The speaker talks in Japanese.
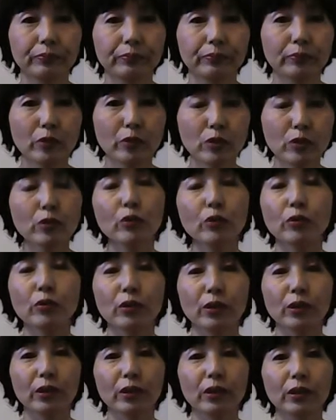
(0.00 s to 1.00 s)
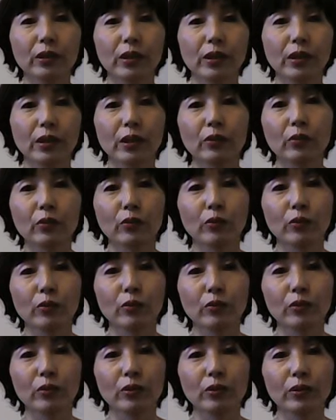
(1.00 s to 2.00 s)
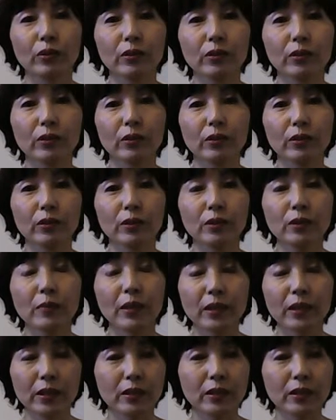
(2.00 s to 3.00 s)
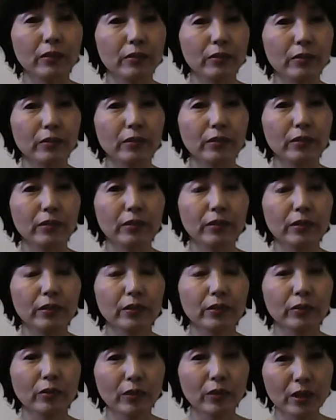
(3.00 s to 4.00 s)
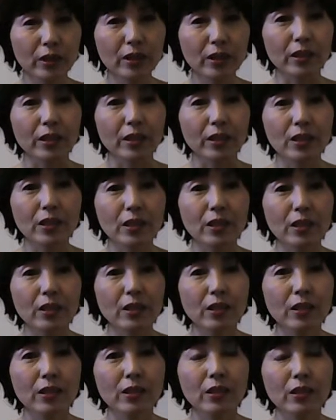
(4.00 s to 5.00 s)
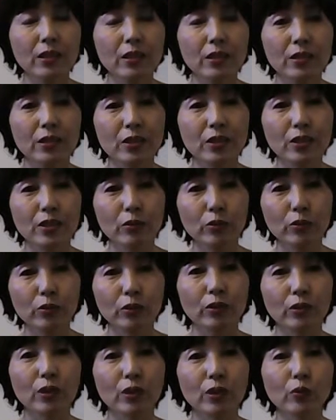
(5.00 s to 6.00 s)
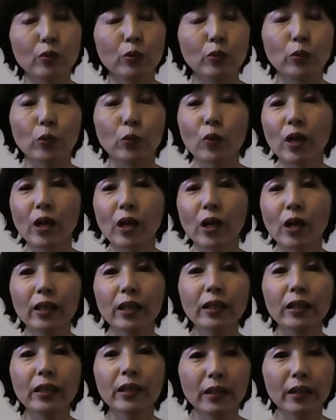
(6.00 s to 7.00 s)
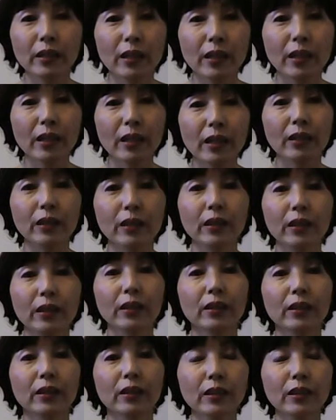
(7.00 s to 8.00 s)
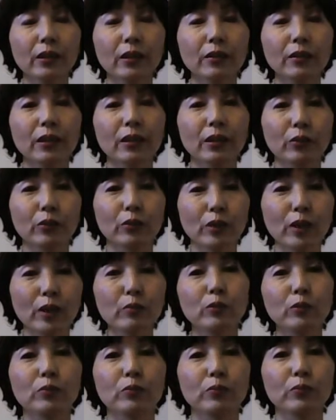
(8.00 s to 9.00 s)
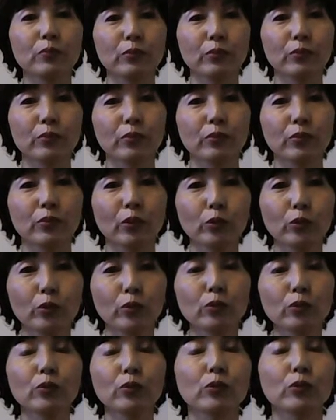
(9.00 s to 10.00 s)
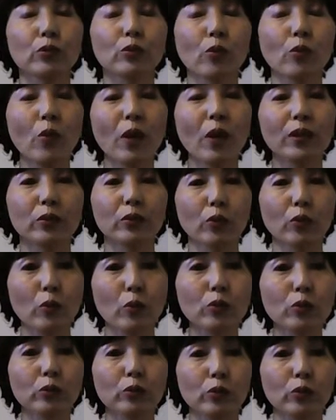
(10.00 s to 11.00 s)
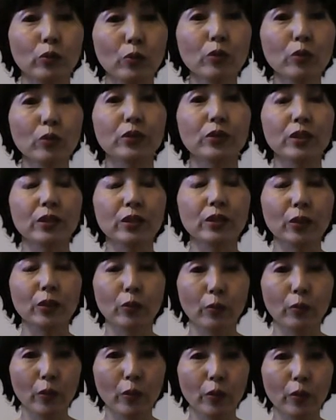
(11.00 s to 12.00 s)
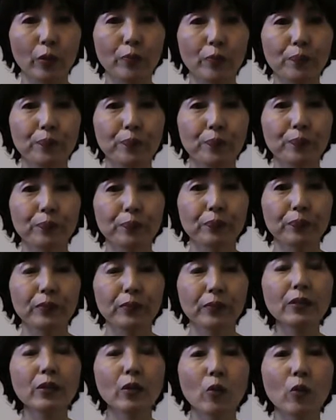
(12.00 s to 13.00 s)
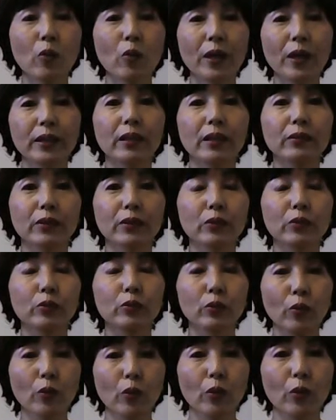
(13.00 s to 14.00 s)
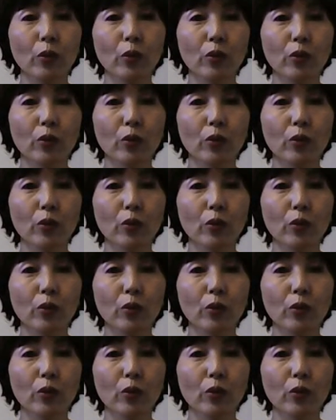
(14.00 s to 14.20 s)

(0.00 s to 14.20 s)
もちろんあの今生きてるのに死ぬっていうことを考えたらたあの多分ほとんどの人怖いと思うと思うんですけどもなんで怖いかっていうと